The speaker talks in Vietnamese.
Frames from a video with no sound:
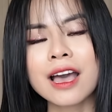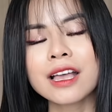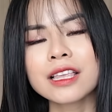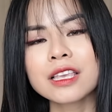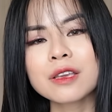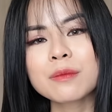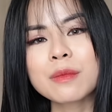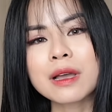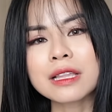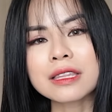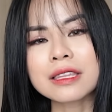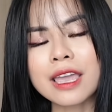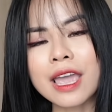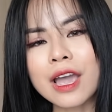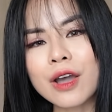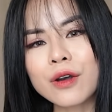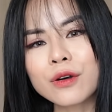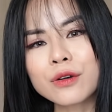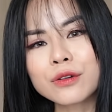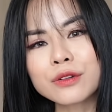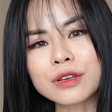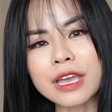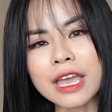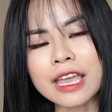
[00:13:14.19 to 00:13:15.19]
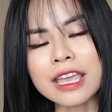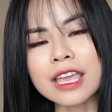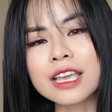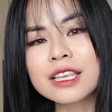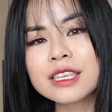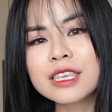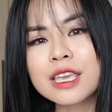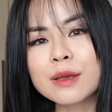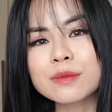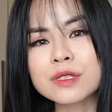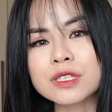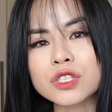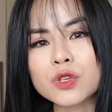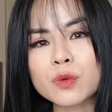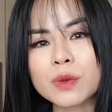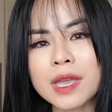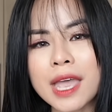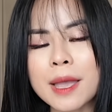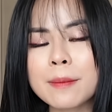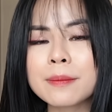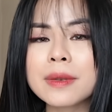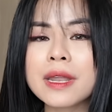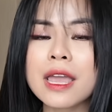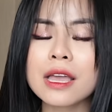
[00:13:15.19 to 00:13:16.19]
nhưng mà theo cái kinh nghiệm sử dụng
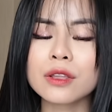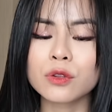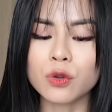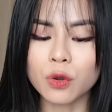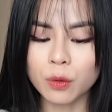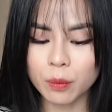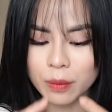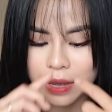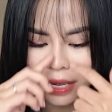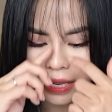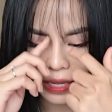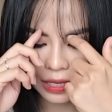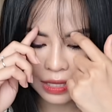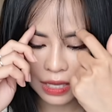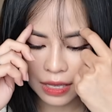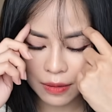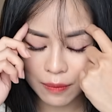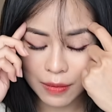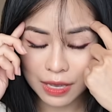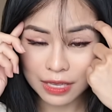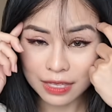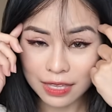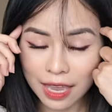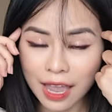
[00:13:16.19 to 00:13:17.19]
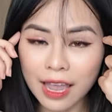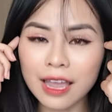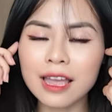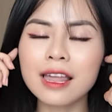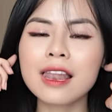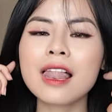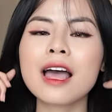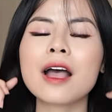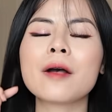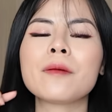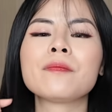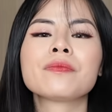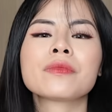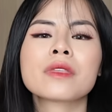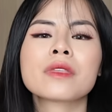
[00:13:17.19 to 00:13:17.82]
kem nền của mình ấy thì mình thấy là